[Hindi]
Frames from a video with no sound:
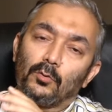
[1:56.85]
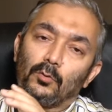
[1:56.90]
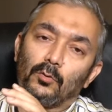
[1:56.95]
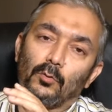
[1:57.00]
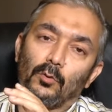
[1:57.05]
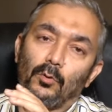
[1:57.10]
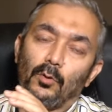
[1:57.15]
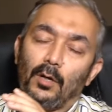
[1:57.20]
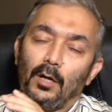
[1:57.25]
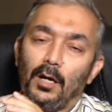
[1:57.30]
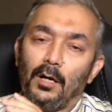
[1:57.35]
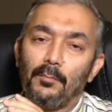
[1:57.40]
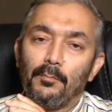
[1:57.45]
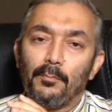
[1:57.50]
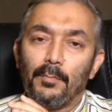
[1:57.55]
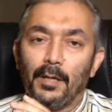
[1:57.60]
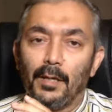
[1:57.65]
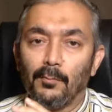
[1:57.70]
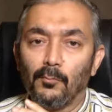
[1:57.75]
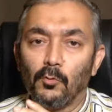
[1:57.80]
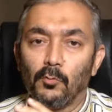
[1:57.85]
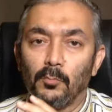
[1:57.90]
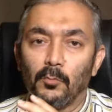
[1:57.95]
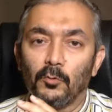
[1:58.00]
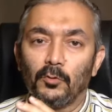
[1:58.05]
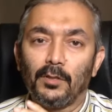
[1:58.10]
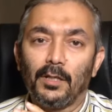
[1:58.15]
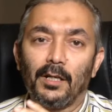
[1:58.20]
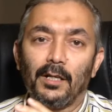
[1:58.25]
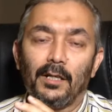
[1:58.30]
तो बिलमूम
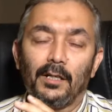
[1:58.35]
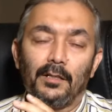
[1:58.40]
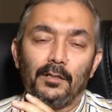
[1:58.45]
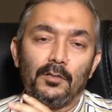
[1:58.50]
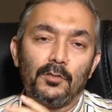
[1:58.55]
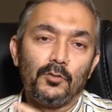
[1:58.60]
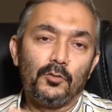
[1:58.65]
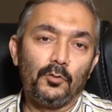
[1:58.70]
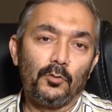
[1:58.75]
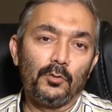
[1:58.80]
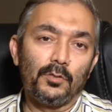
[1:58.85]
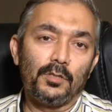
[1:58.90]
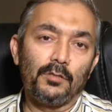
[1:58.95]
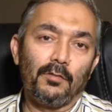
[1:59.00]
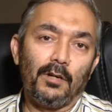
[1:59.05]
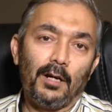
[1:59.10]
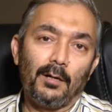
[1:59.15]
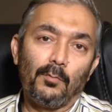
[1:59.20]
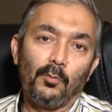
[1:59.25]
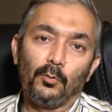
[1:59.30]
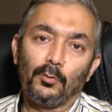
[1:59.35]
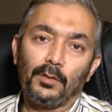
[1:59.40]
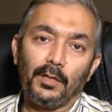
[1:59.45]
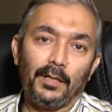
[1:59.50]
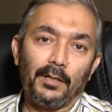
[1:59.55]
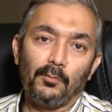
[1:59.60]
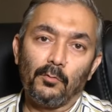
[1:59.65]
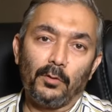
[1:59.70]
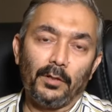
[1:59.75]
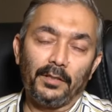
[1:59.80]
उनका जो जवाब होता
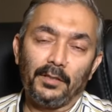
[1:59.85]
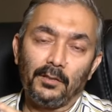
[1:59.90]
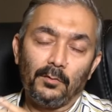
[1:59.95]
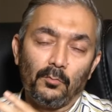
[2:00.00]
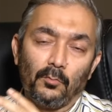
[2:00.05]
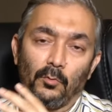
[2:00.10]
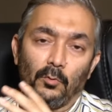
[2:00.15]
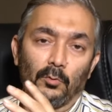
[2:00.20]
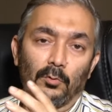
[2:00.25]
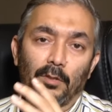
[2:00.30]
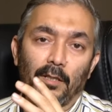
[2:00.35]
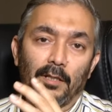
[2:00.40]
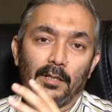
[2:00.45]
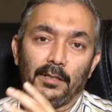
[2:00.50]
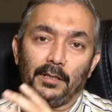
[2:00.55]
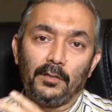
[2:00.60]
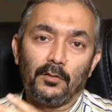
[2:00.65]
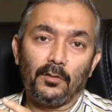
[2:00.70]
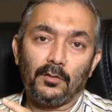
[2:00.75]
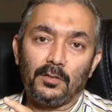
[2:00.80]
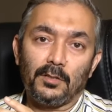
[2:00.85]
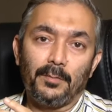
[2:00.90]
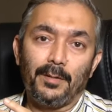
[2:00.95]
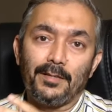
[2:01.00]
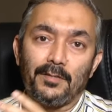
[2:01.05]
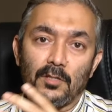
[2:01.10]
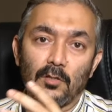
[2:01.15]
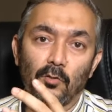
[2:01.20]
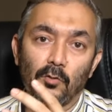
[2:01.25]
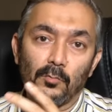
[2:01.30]
है वो कहता वो होता है कि डॉक्टर साहब
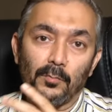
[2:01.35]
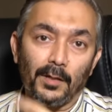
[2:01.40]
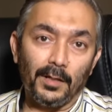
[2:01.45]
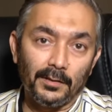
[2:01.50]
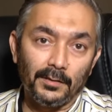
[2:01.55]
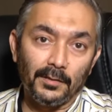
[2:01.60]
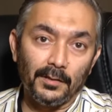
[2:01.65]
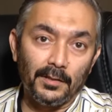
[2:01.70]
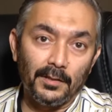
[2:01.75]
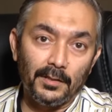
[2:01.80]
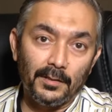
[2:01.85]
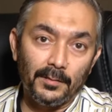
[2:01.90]
ऐसी कोई बात नहीं